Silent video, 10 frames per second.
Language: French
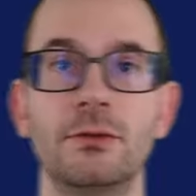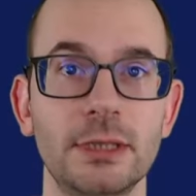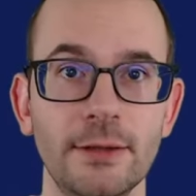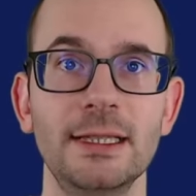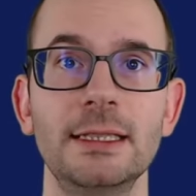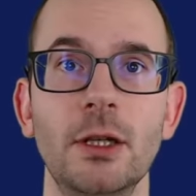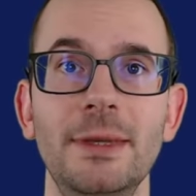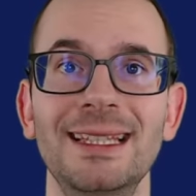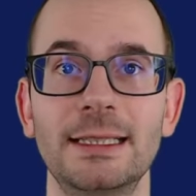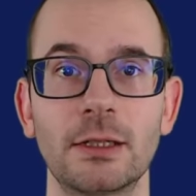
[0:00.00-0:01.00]
Vous savez
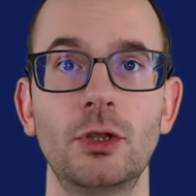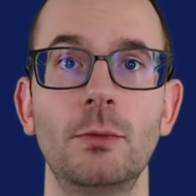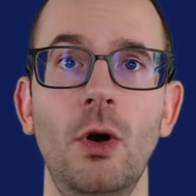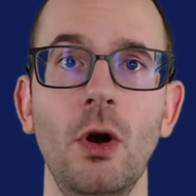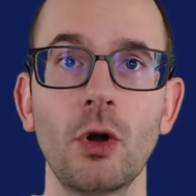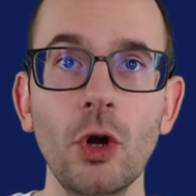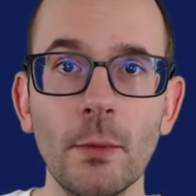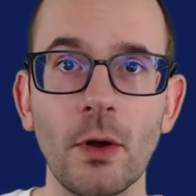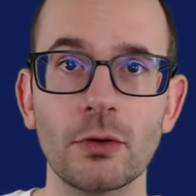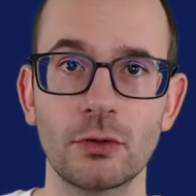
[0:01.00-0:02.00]
désormais exactement
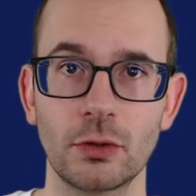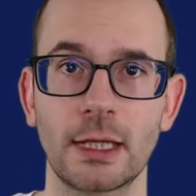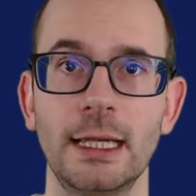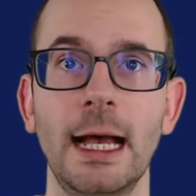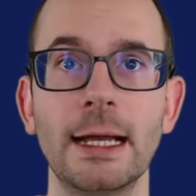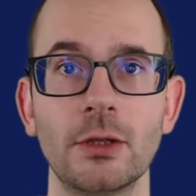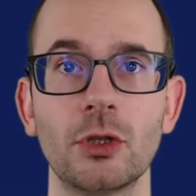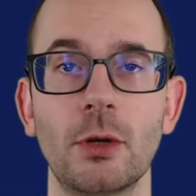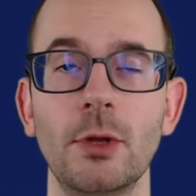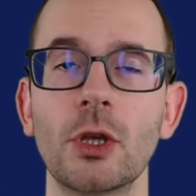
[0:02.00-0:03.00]
comment se crée un
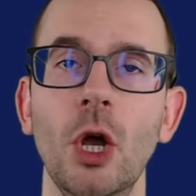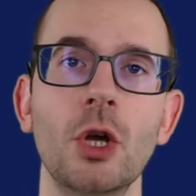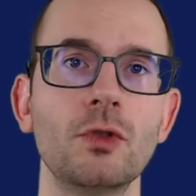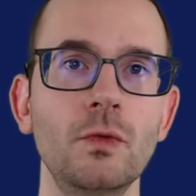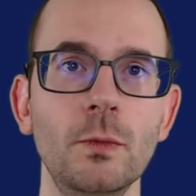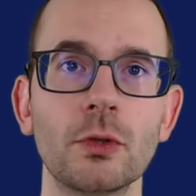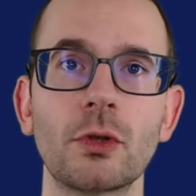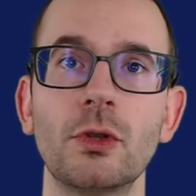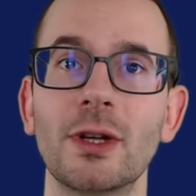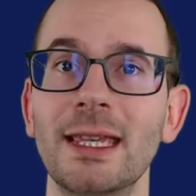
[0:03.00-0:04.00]
order block. Je vous
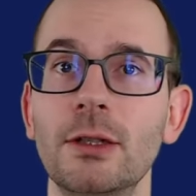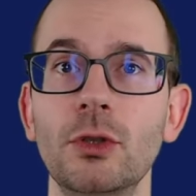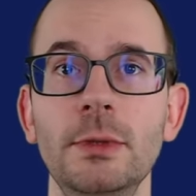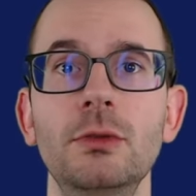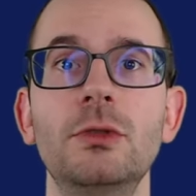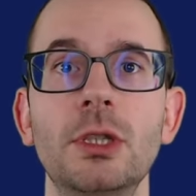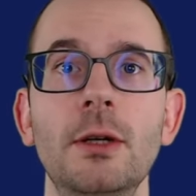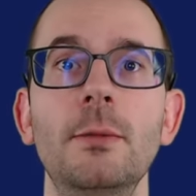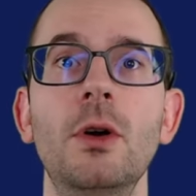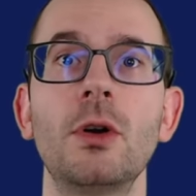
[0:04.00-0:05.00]
montre dans quelques minutes
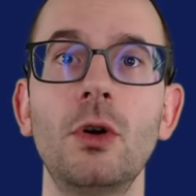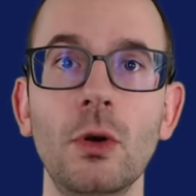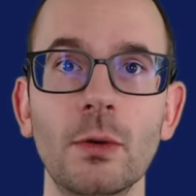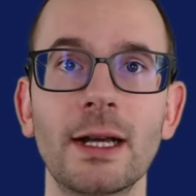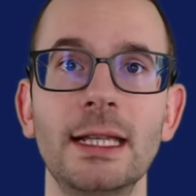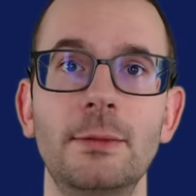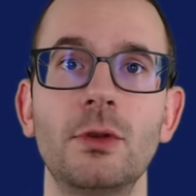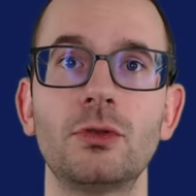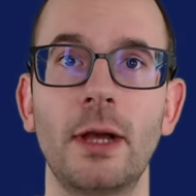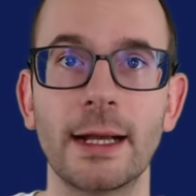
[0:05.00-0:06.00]
seulement,
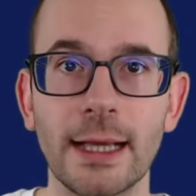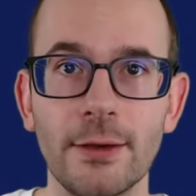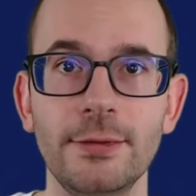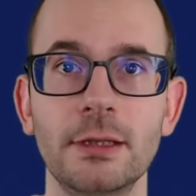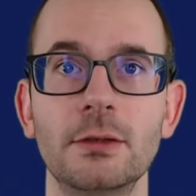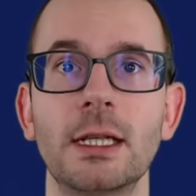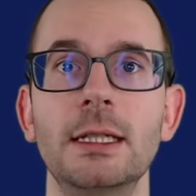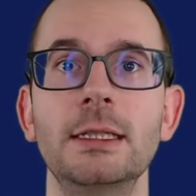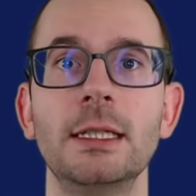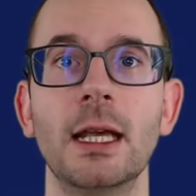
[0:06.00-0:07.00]
concrètement sur un graphique de
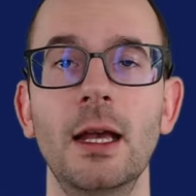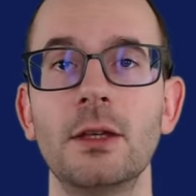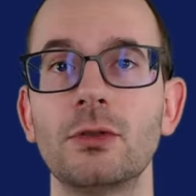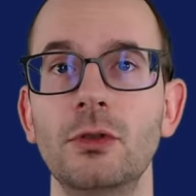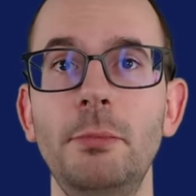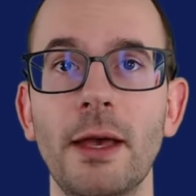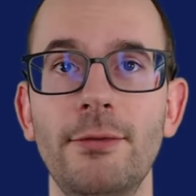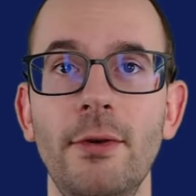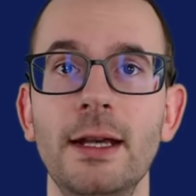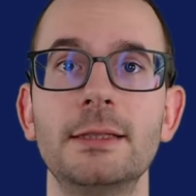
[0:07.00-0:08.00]
trading, sur une paire
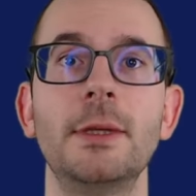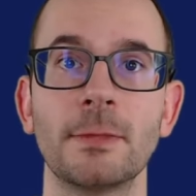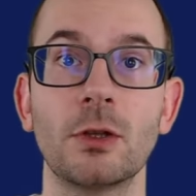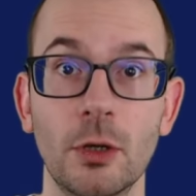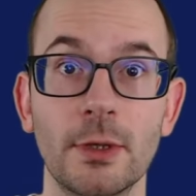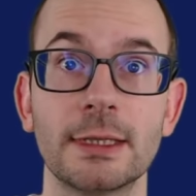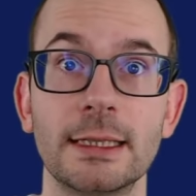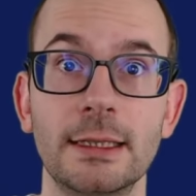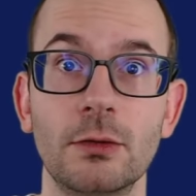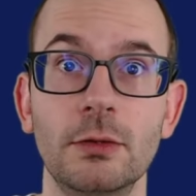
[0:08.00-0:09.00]
Forex même, comment
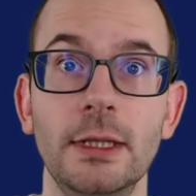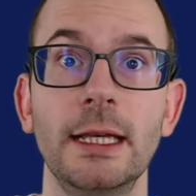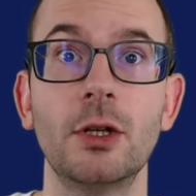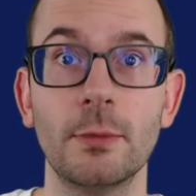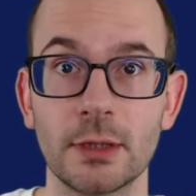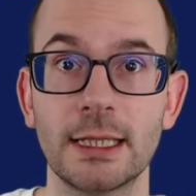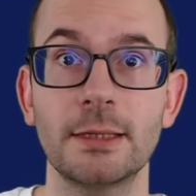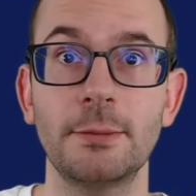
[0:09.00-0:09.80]
ça se déroule et comment ça se